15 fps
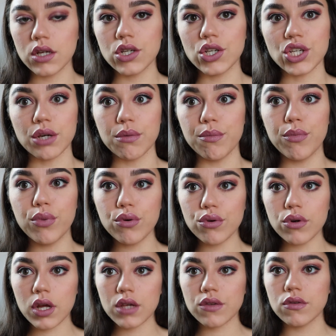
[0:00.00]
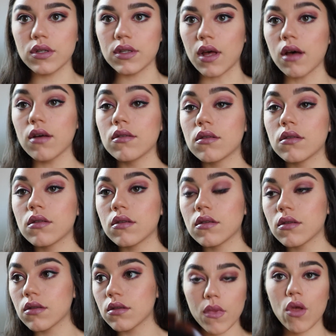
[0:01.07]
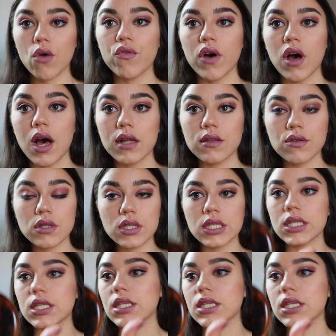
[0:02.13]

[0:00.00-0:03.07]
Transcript: j'aime beaucoup le résultat. On va attendre qu'il